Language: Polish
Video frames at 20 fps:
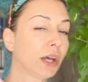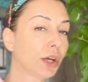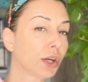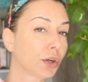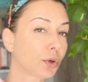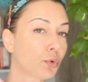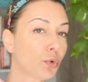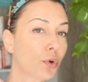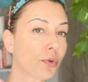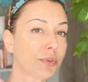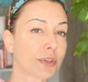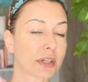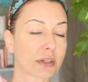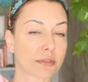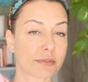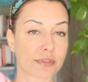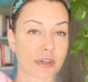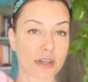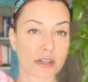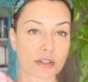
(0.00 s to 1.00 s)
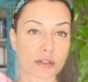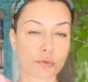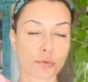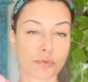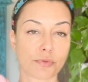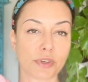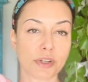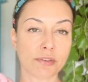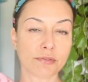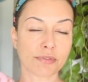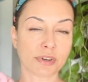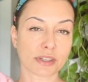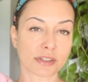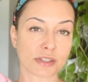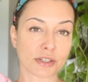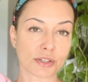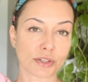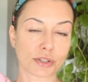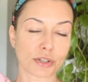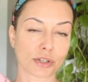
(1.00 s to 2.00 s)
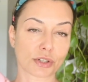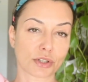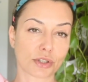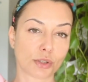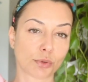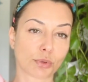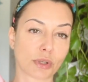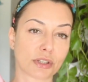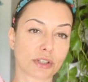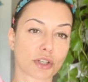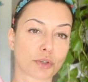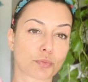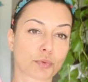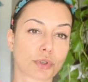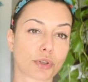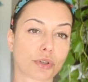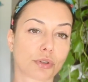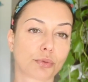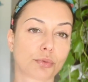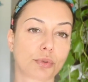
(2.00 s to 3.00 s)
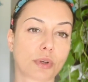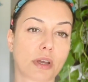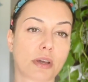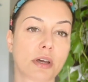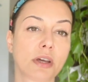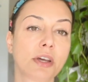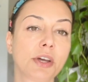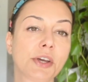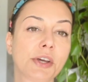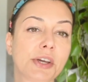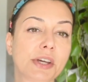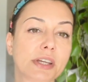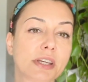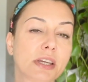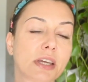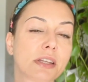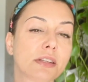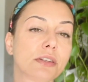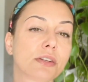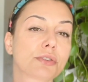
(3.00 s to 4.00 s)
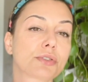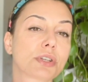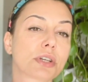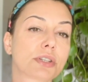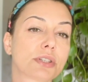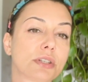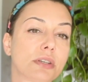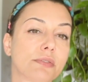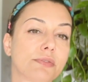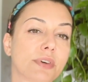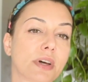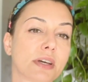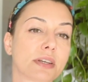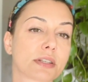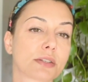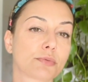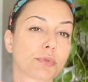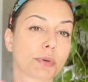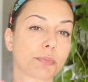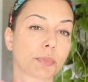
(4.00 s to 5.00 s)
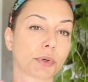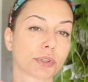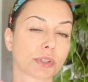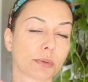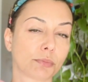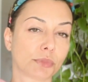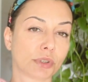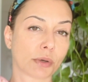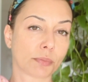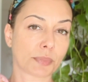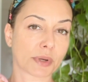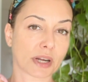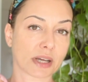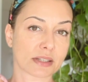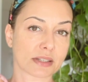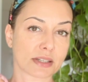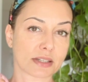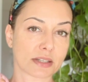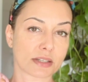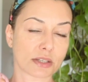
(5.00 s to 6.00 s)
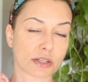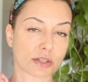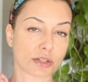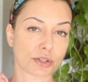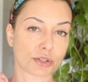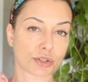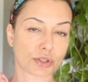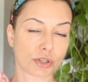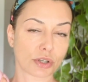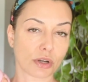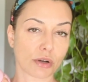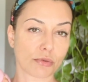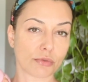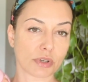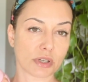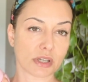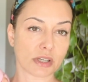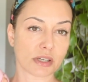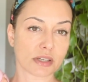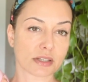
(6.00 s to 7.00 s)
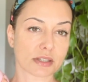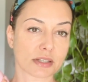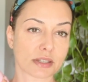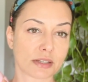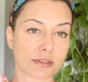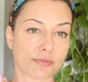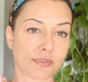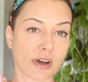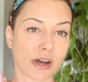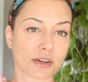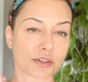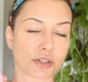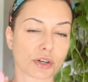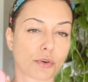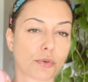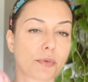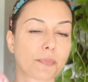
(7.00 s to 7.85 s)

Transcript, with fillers: głównych węzłów limfatycznych, czyli tutaj też przygotuję jednocześnie węzły potem do pracy z szyją i z twarzą.